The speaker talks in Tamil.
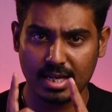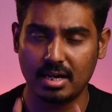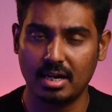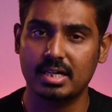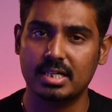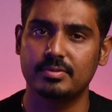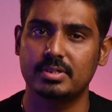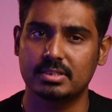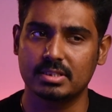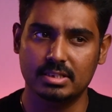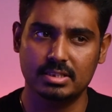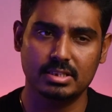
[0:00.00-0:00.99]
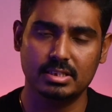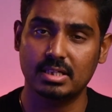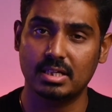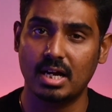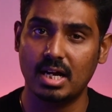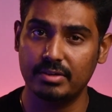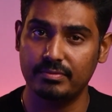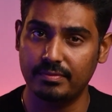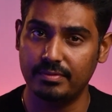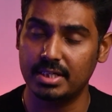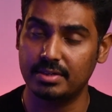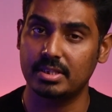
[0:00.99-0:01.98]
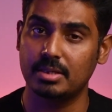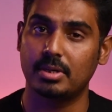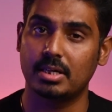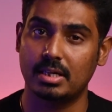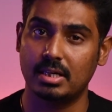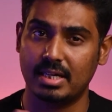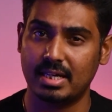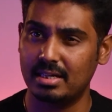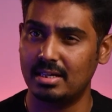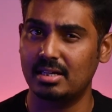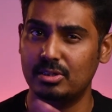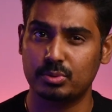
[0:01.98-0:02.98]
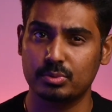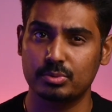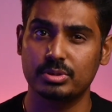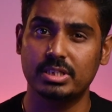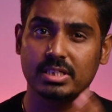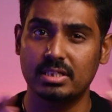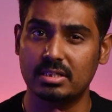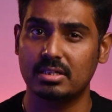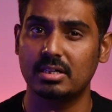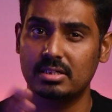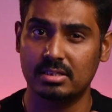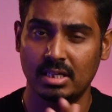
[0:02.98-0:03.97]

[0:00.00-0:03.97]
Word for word: கார்டை வச்சுக்கிட்டு நாலு வெவ்வேறு விதமான கேனான் சோனி நிக்கான்